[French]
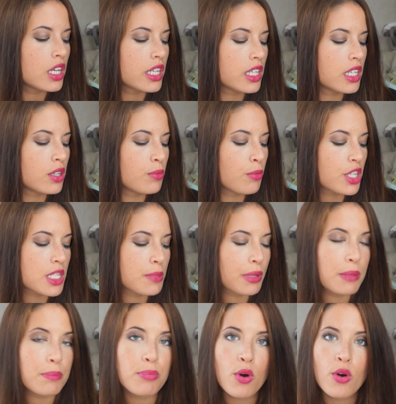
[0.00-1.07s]
Et moi, j'ai
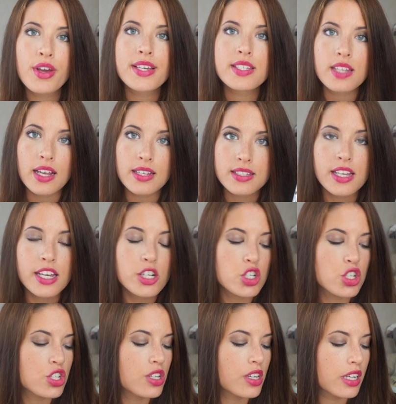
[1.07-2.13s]
pris peau extra
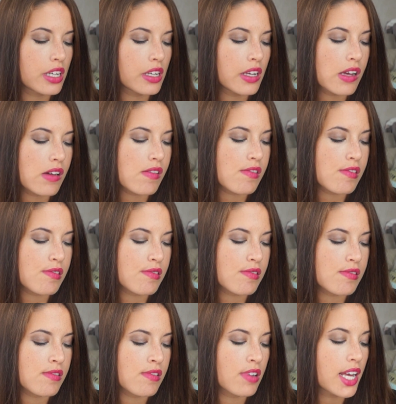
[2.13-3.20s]
sèche,
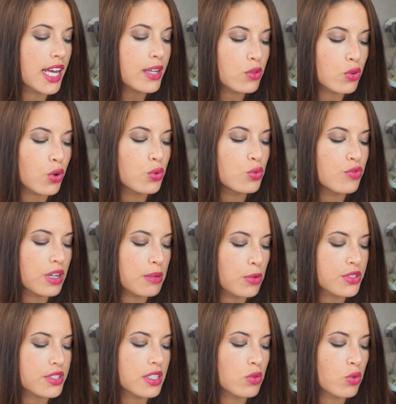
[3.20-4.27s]
euh, aide au
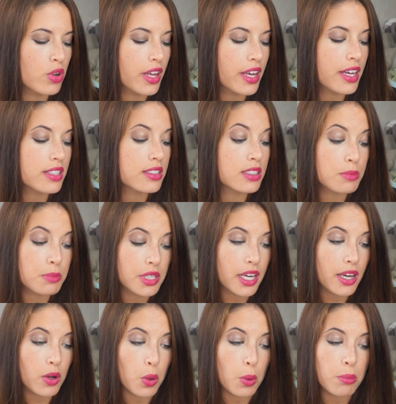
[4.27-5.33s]
renouvellement cellulaire, deep
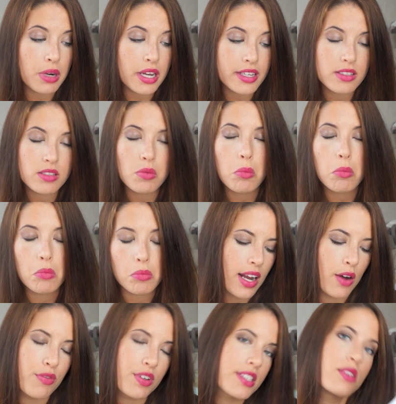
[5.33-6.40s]
care complexe.
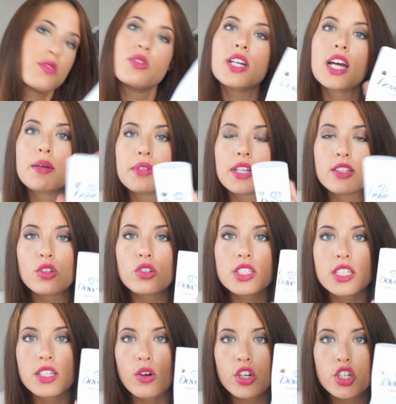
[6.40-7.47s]
En fait, c'est une crème hydratante
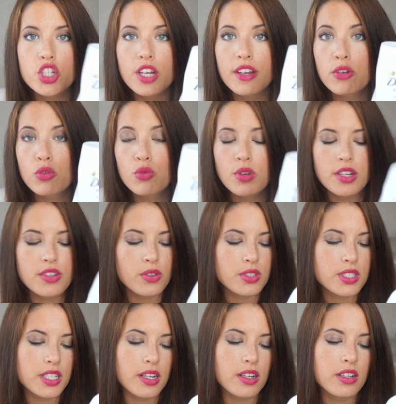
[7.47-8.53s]
qui est enrichie avec une huile
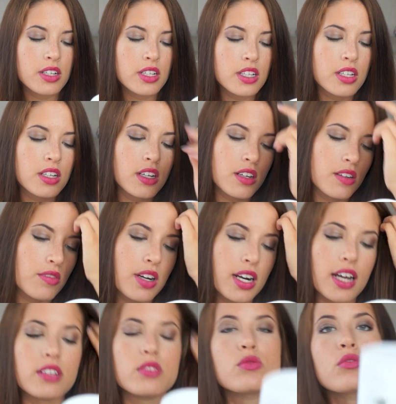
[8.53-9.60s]
essentielle.
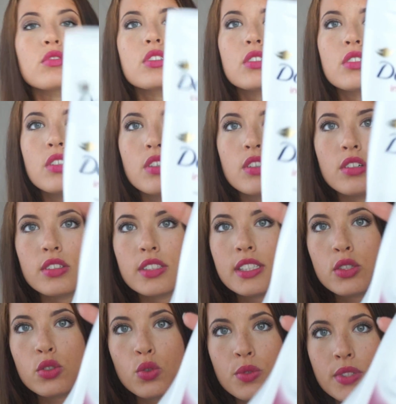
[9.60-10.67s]
Voilà, donc c'est
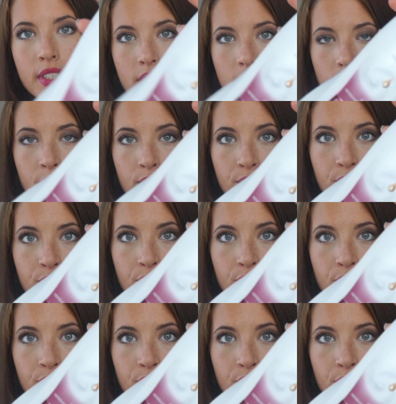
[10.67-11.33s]
celui-ci.